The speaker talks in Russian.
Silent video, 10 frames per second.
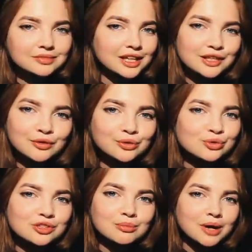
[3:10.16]
для него
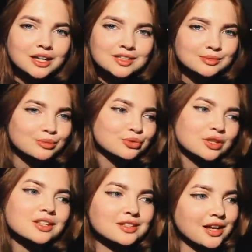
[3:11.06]
нужно максимум, ну я
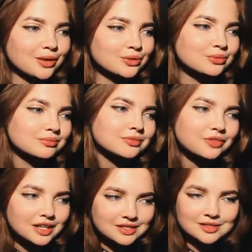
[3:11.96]
не знаю, ну
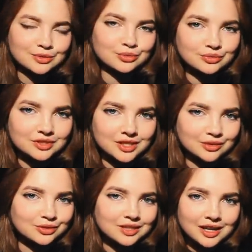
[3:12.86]
20 секунд в день,
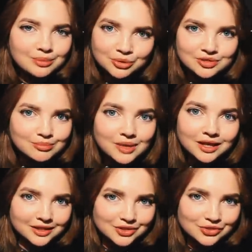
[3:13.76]
но ну, это реально просто
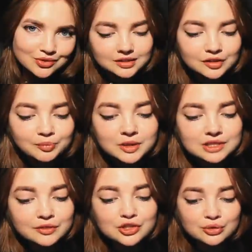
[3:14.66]
мелочь. Ты
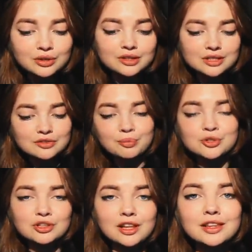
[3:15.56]
вписываешь коротко свои
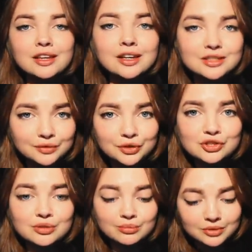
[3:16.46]
впечатления о
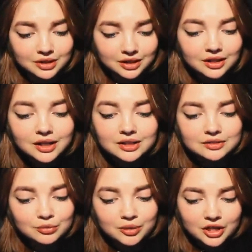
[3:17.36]
сегодняшнем дне,
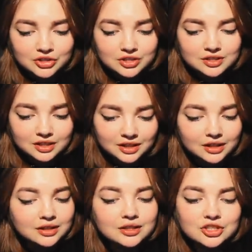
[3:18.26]
ты выбираешь
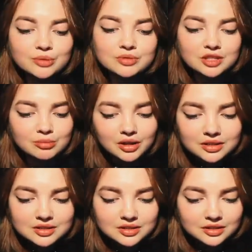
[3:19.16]
настроение, чем
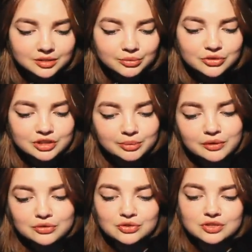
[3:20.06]
занимался, и можешь
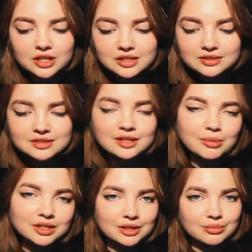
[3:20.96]
добавить еще текст к
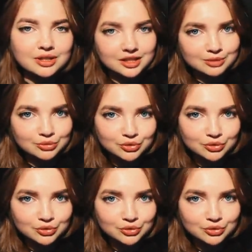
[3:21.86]
заметками к этому